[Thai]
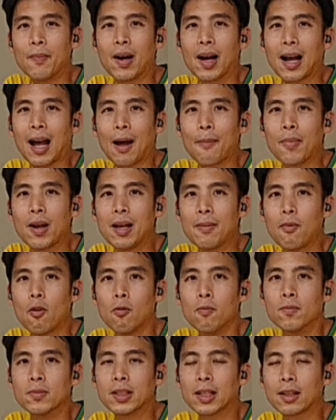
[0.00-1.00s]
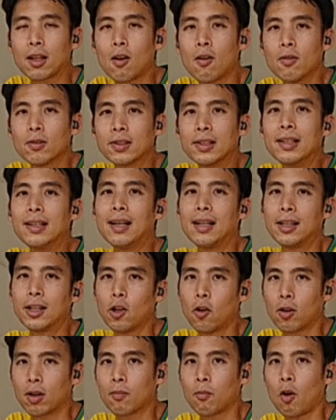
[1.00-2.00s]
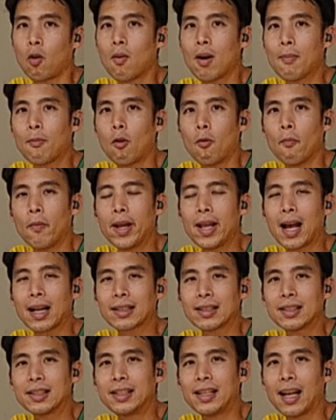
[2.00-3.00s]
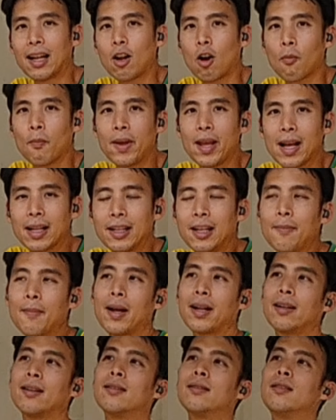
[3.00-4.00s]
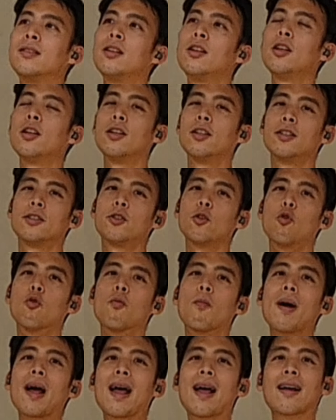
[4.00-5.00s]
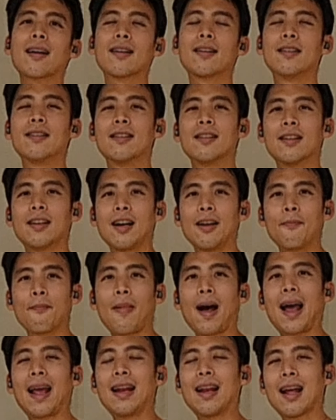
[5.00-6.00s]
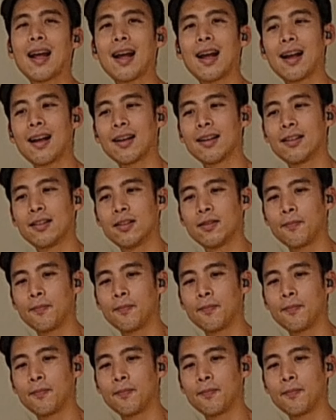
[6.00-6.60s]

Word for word: บีบบังคับให้ผมจะต้องซื้อเงินสด เพราะว่าผมไม่อยากจะเสียดอกเบี้ยที่มันสูงมากเกินไปนะฮะ